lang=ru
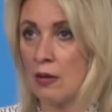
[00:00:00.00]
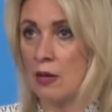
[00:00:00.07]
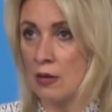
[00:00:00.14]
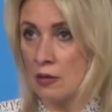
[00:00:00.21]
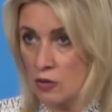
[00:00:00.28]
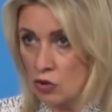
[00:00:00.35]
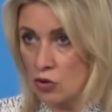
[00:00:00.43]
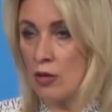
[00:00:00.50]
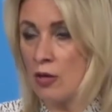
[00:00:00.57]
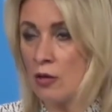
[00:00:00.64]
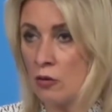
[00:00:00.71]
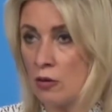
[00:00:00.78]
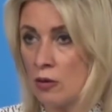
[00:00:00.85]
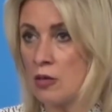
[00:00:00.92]
к
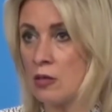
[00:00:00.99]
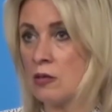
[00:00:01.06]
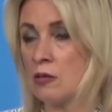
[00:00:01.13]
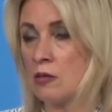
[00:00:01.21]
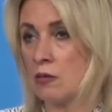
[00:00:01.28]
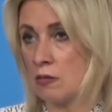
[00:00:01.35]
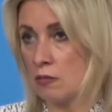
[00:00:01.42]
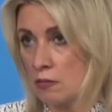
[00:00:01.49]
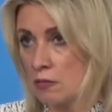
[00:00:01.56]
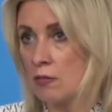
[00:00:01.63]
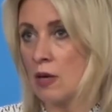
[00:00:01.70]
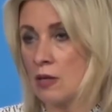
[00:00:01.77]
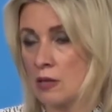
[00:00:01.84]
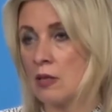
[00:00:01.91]
сожалению, есть
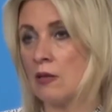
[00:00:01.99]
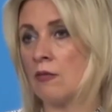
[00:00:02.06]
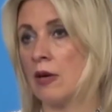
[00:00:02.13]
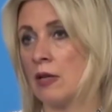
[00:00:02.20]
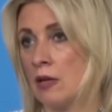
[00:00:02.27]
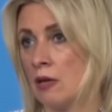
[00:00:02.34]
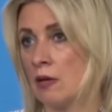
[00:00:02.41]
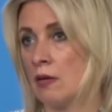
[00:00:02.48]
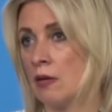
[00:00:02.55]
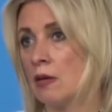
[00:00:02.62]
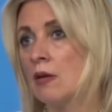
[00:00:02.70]
основания.